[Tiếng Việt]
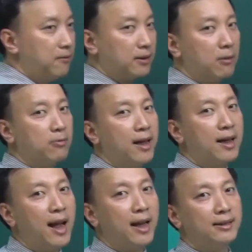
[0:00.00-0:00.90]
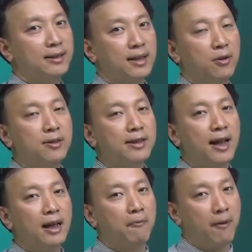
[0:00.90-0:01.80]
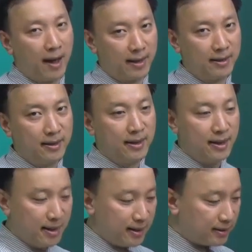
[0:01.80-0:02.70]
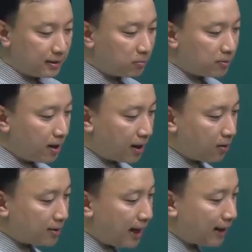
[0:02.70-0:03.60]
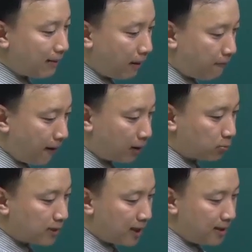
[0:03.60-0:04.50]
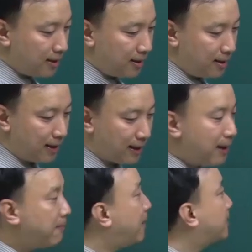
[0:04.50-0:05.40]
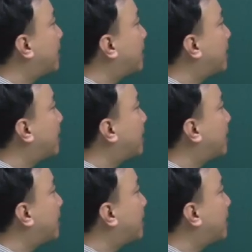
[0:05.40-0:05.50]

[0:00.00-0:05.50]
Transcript: và thống kê lại những cái lỗi sai gặp phải. Thông thường cái lỗi sai các em gặp phải đầu tiên là các em hay